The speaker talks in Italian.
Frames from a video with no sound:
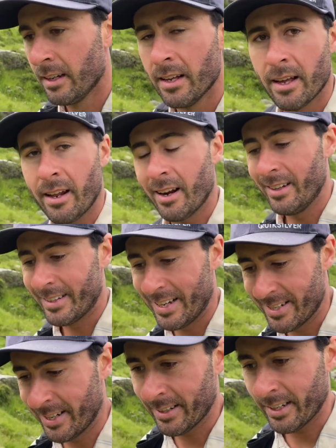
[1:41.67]
In realtà a
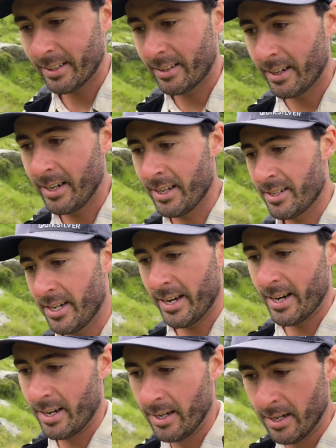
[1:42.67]
Santa Caterina
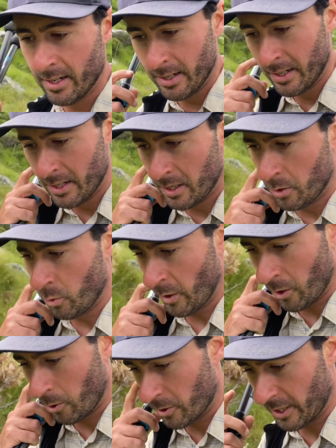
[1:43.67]
c'era una
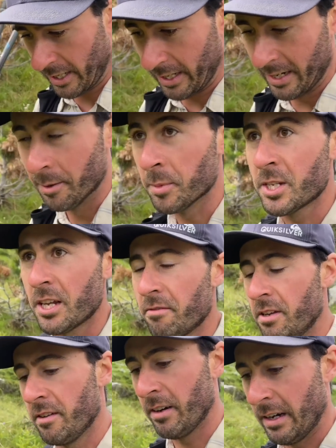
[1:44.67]
cosa che mi
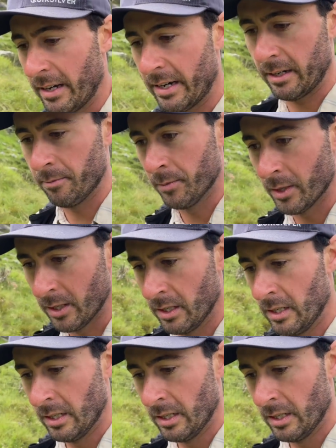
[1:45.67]
serviva, era un,